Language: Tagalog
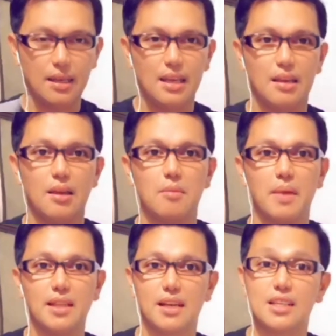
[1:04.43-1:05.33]
i
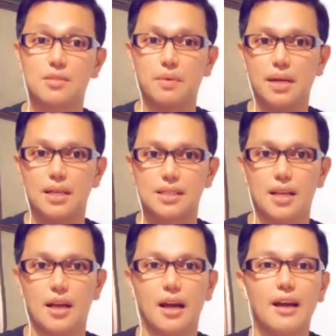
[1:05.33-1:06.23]
ma-transfer na
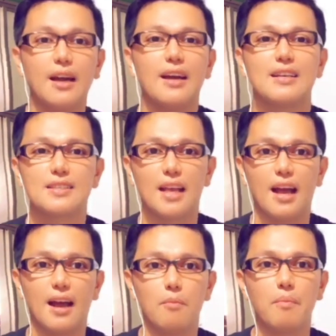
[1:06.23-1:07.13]
sa
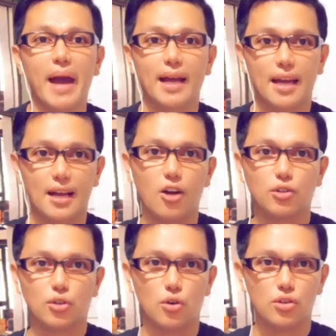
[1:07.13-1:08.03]
sa bank account
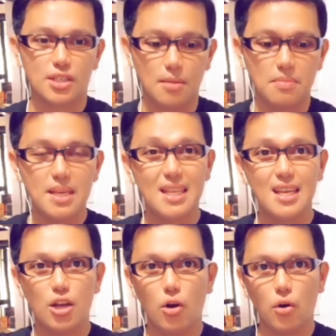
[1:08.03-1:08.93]
ko sa
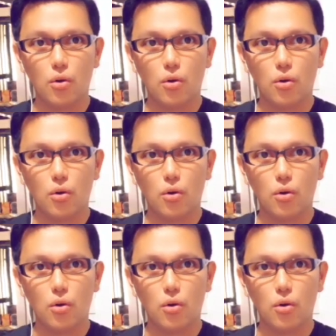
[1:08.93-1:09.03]
BDO.